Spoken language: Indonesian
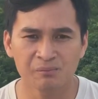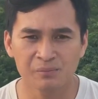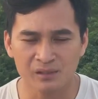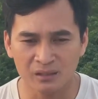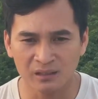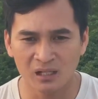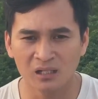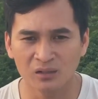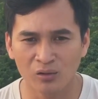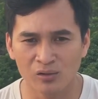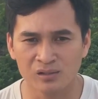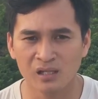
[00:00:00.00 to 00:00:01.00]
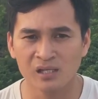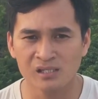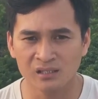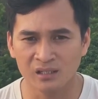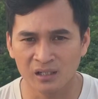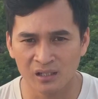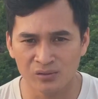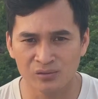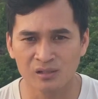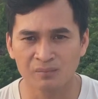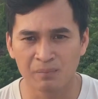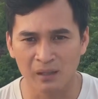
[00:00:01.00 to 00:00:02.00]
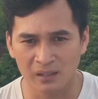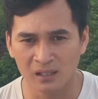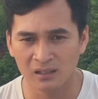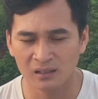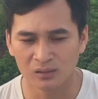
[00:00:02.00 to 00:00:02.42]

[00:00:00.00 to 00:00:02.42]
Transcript: peserta lolos seleksi dengan seri Jepang ya